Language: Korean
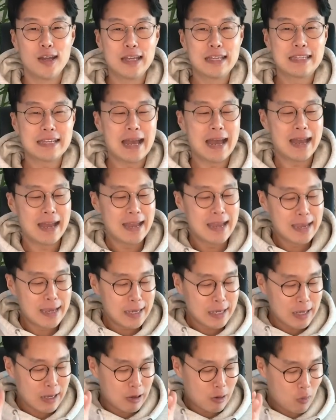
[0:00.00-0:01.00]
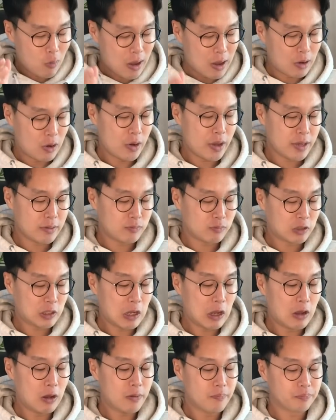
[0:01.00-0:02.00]
자,
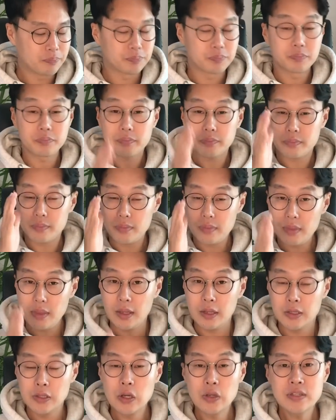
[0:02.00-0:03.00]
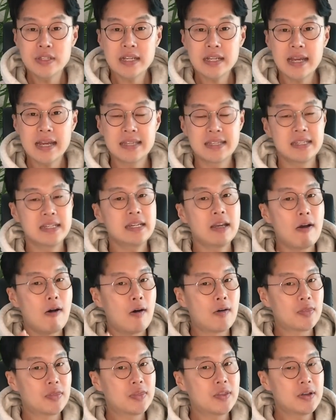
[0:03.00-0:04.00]
과거에부터 현재까지
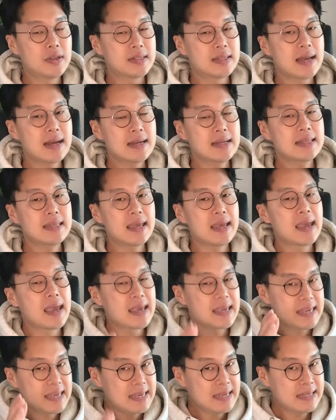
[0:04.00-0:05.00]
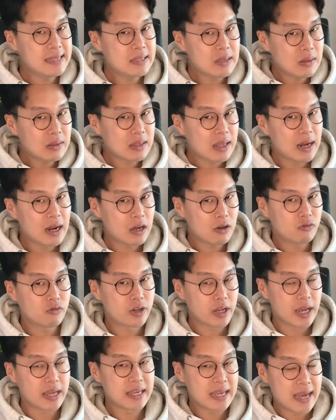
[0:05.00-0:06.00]
어떤 상태에 있었다라고
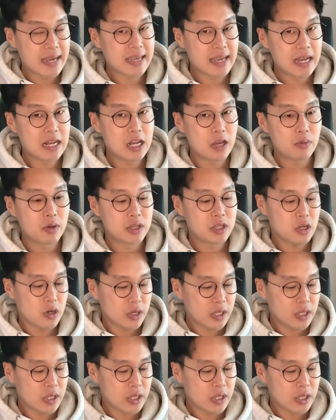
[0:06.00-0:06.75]
우리가 이야기하려면요.